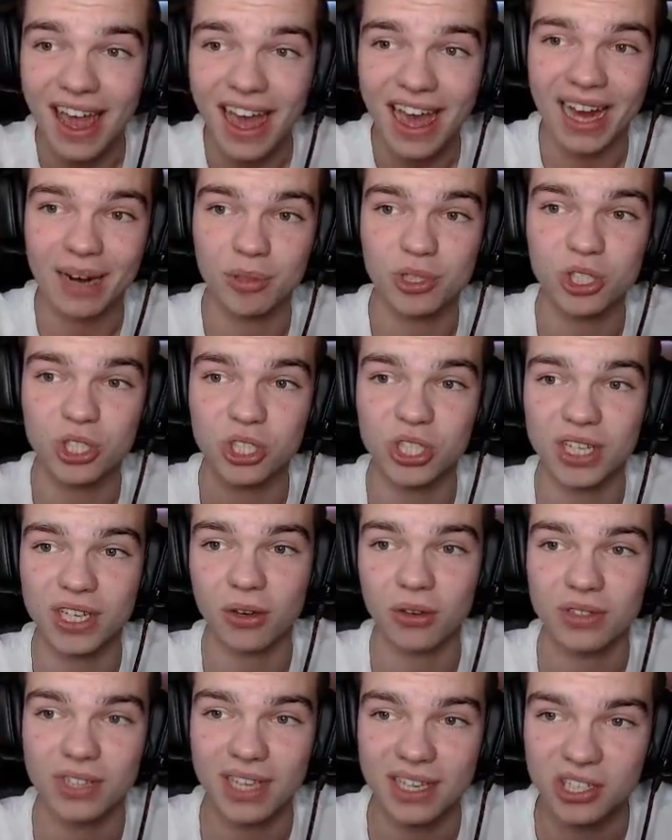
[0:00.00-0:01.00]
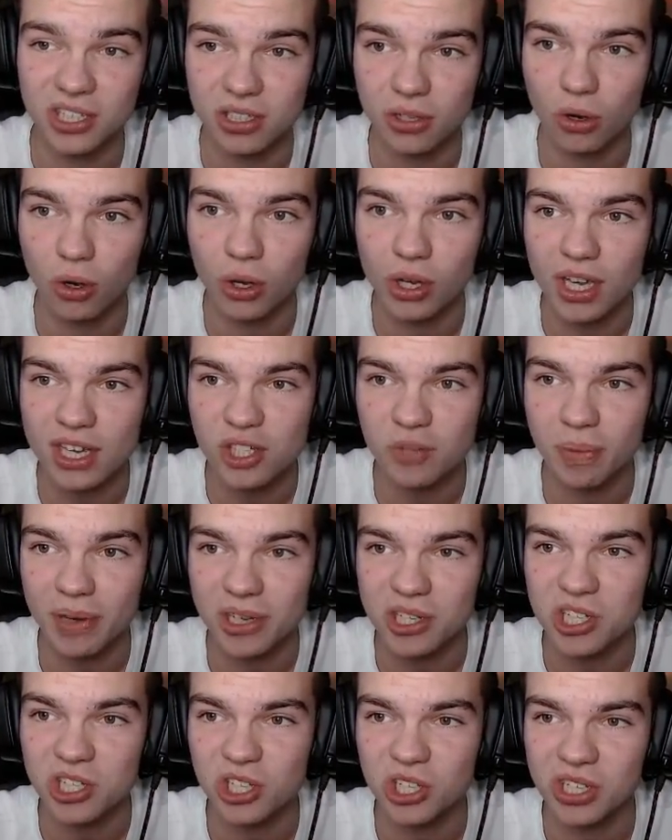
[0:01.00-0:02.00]
albo coś takiego. Dajcie... O Jezu,
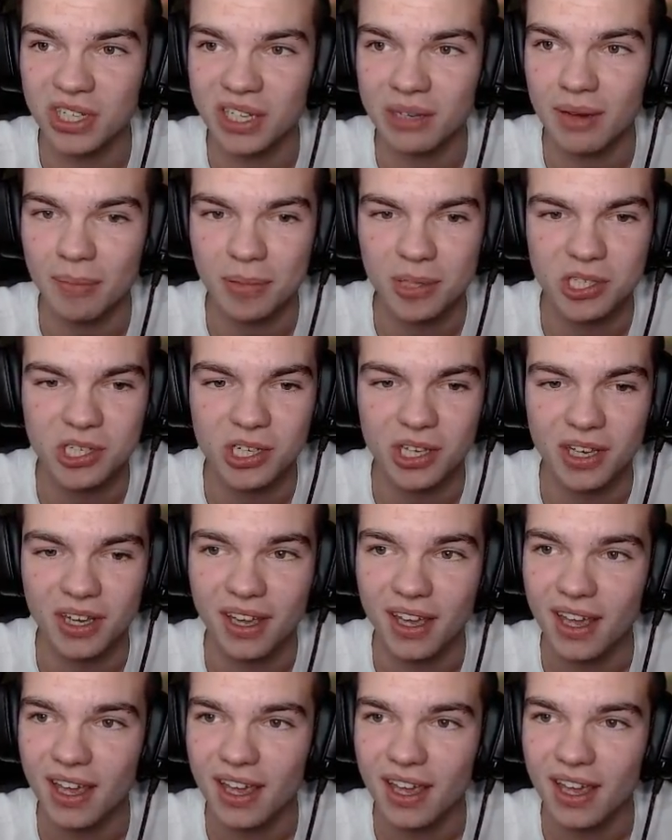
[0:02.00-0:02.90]
patrzcie co się na mapie dzieje.